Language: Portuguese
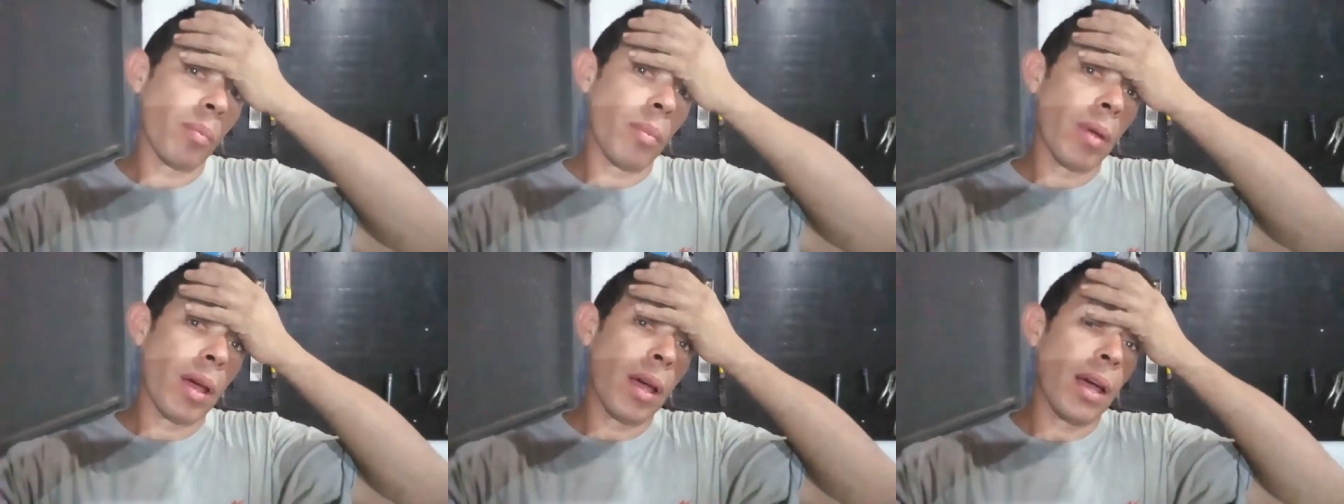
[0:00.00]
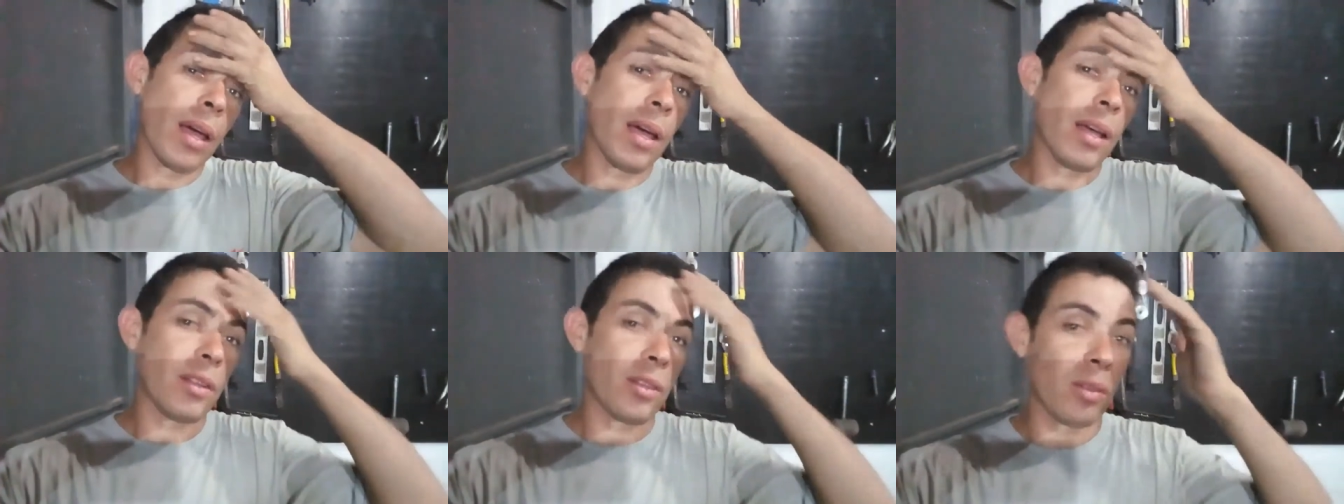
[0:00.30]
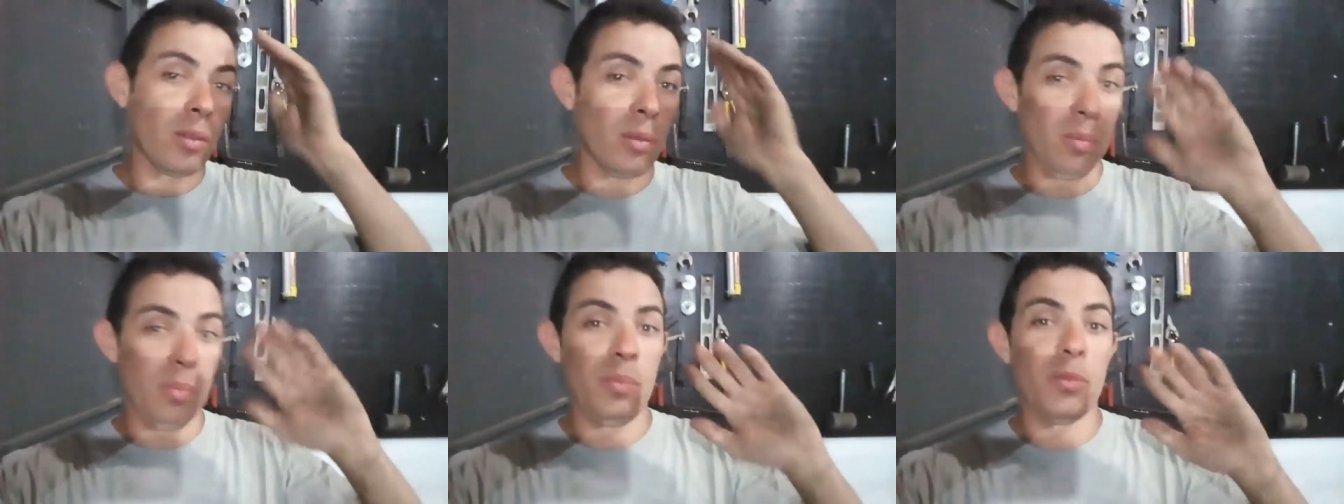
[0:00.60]
É,
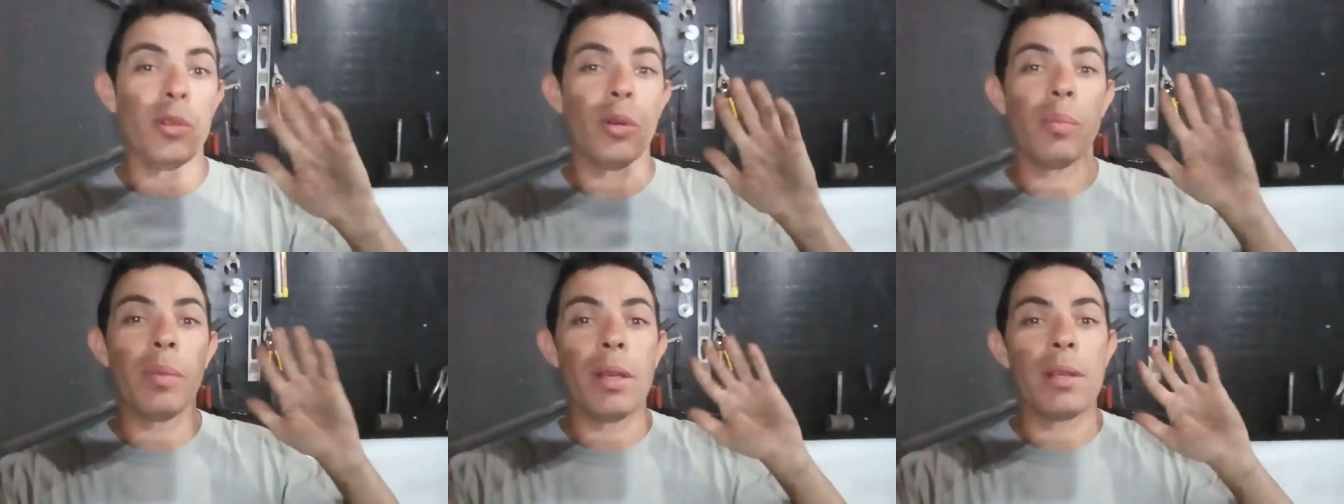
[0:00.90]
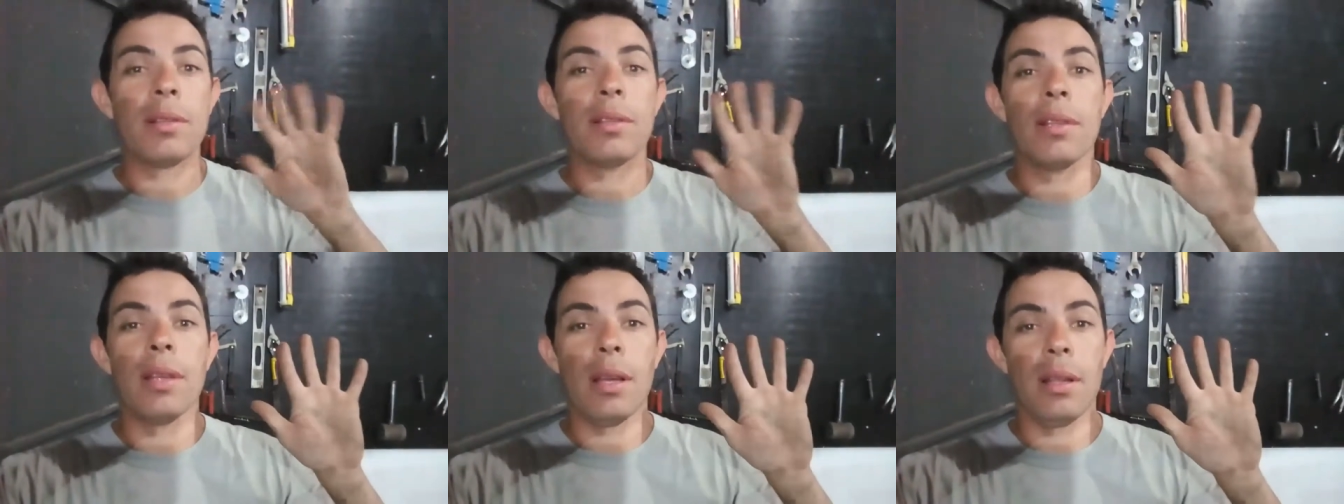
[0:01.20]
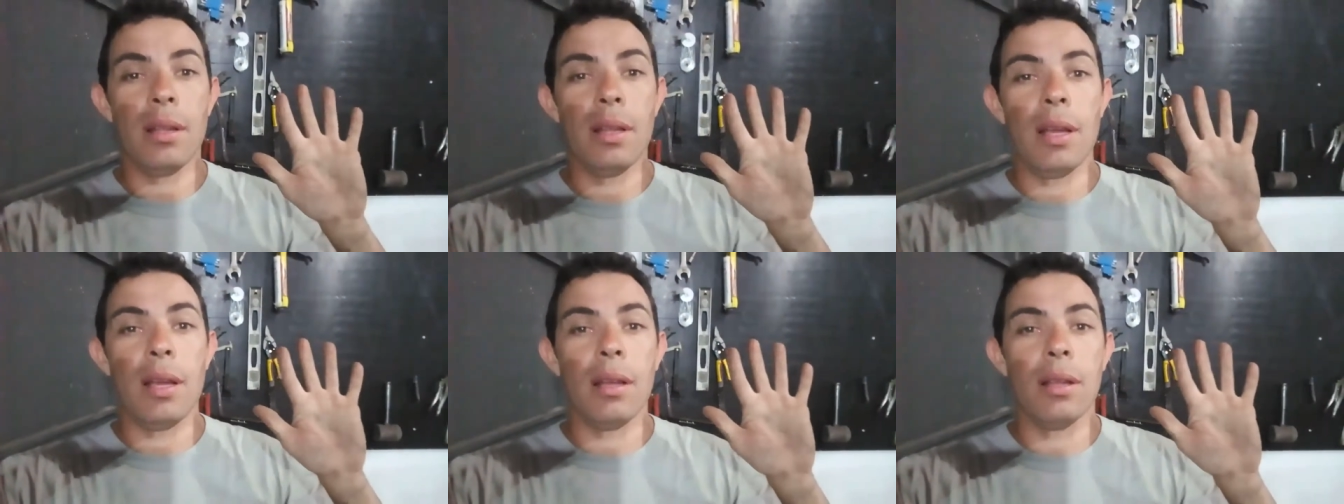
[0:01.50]
tô
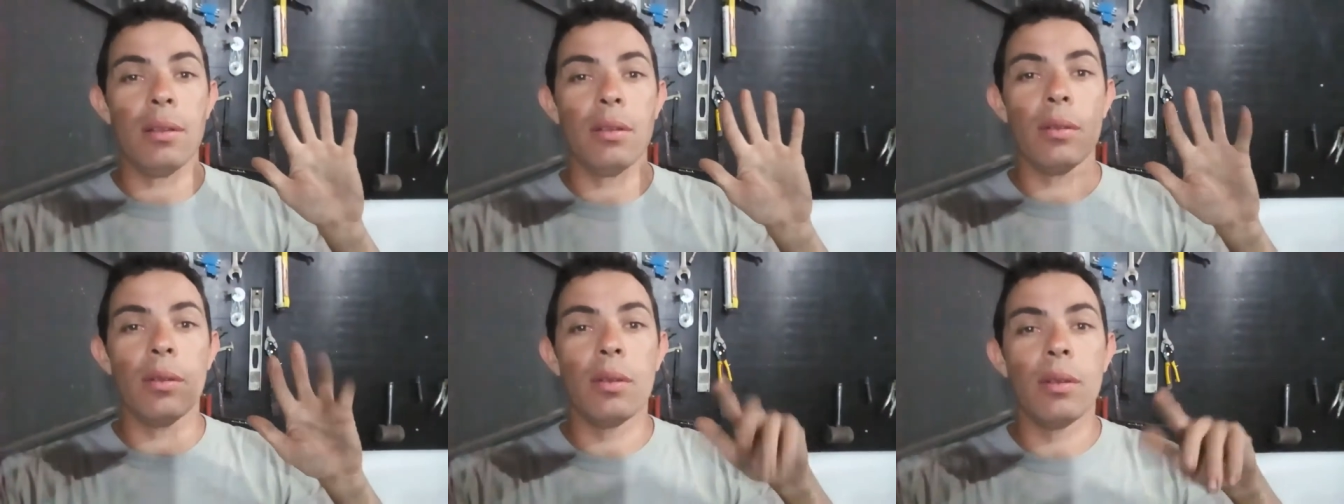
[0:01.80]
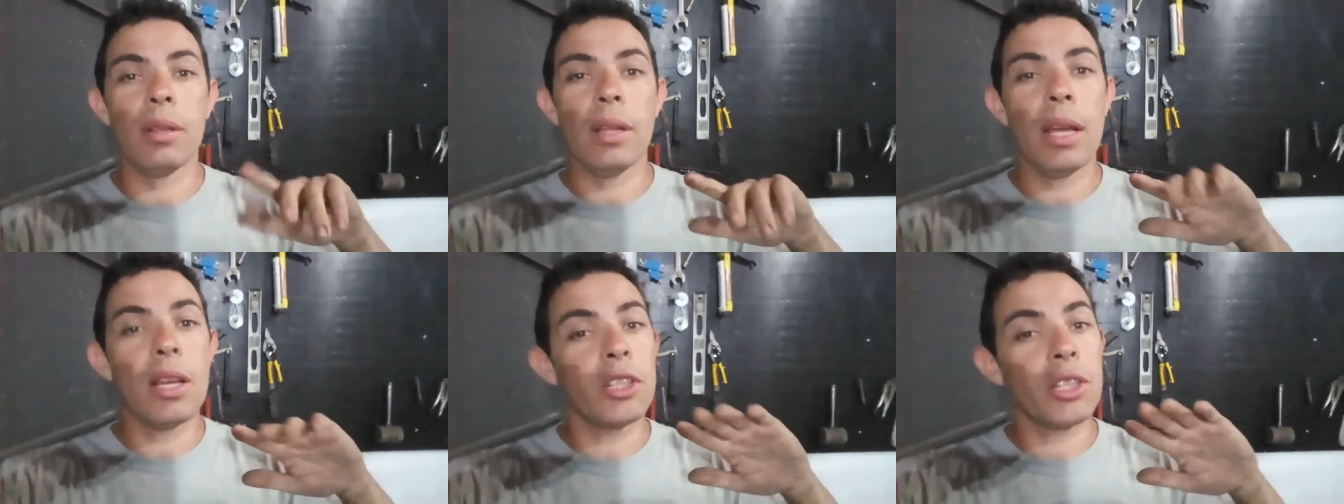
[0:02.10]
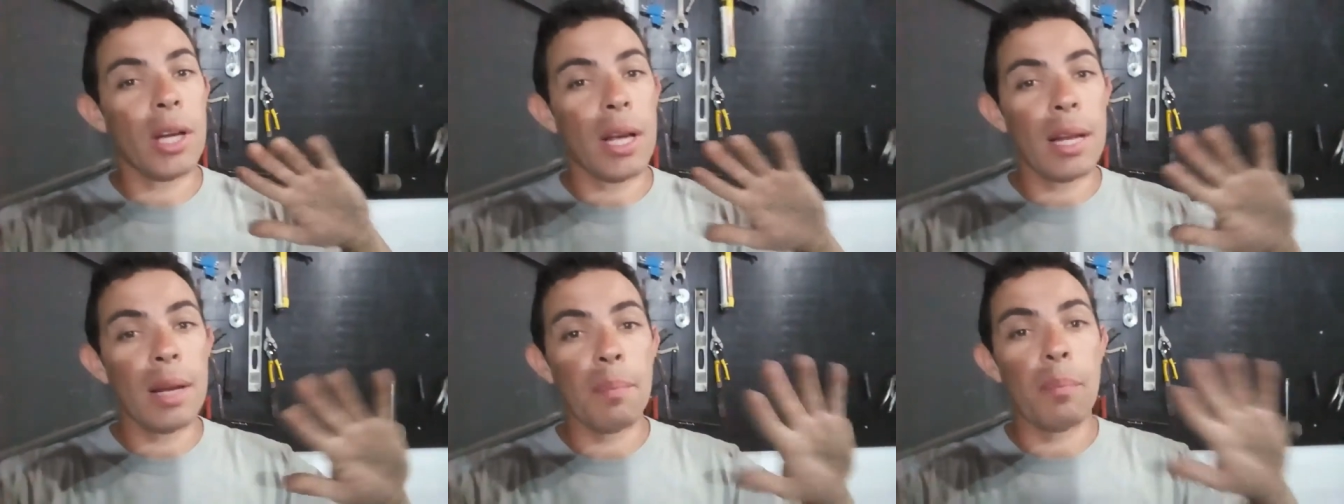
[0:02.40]
pensando, né?
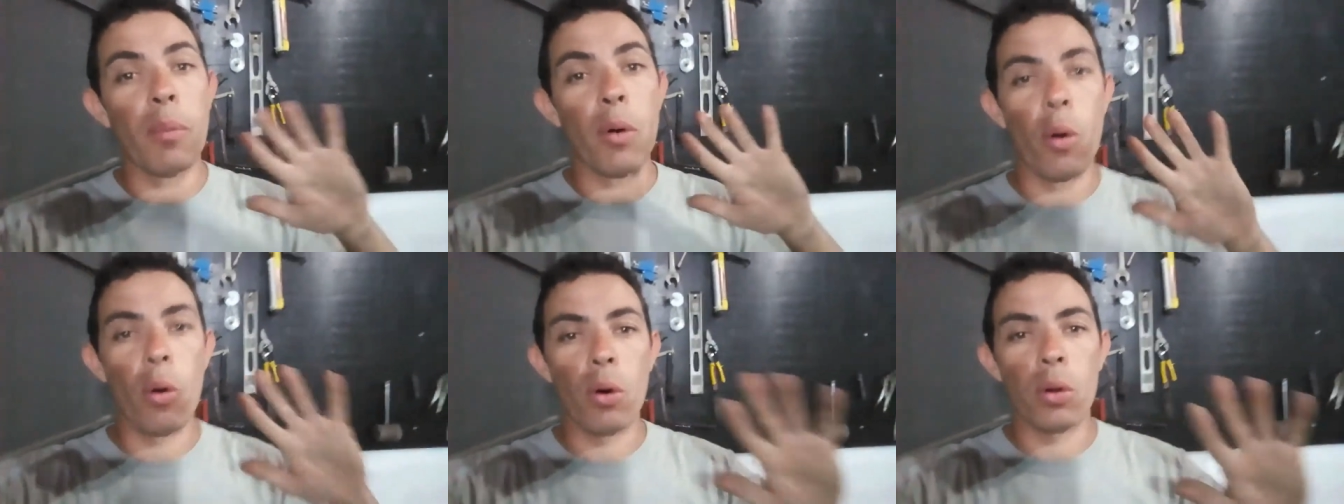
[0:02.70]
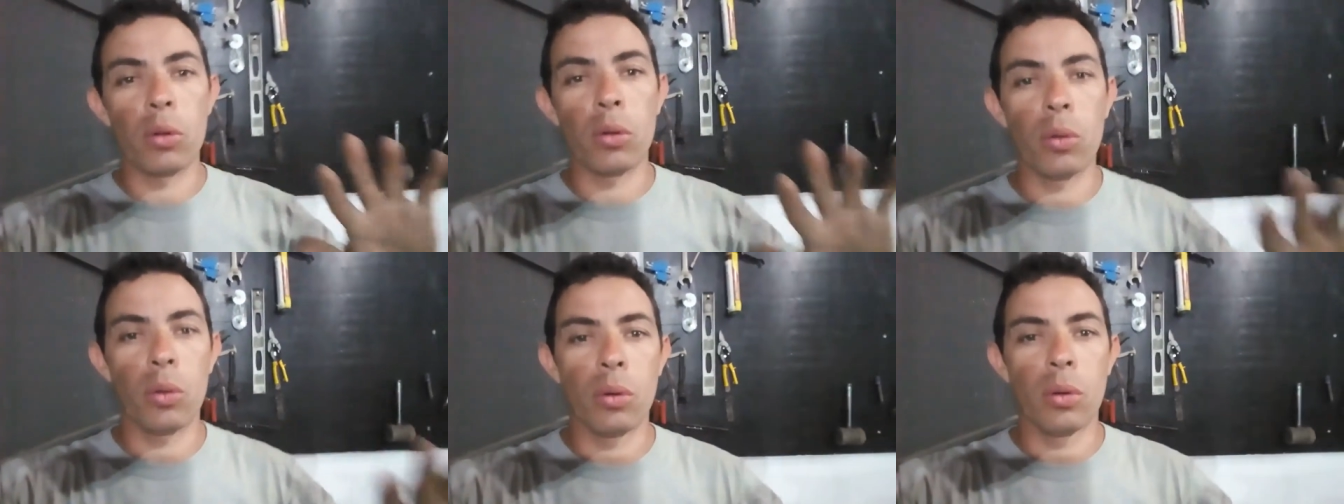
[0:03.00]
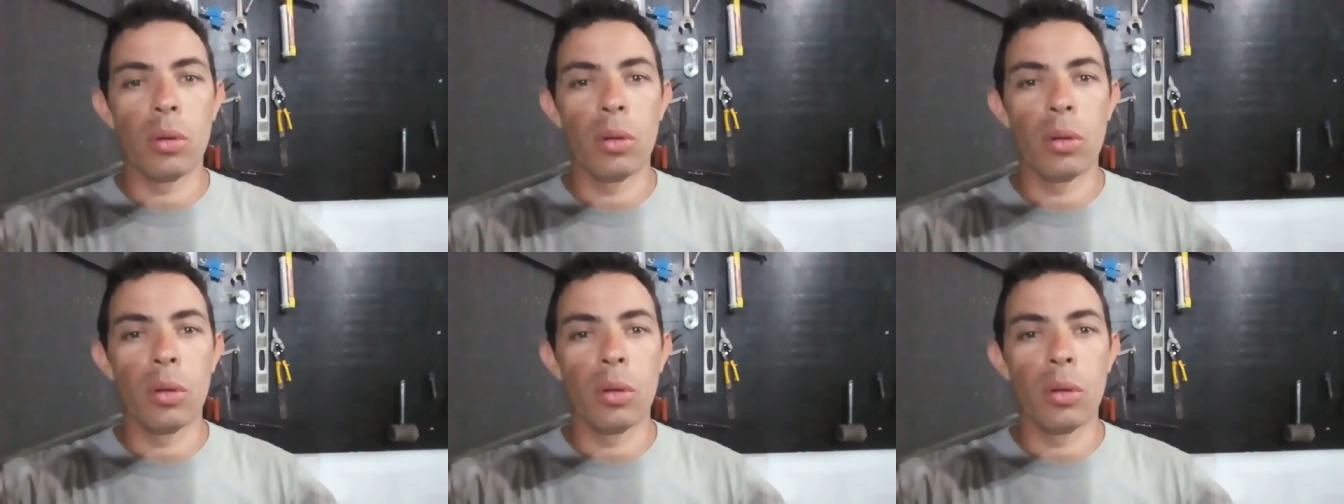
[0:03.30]
Deixar ele pronto,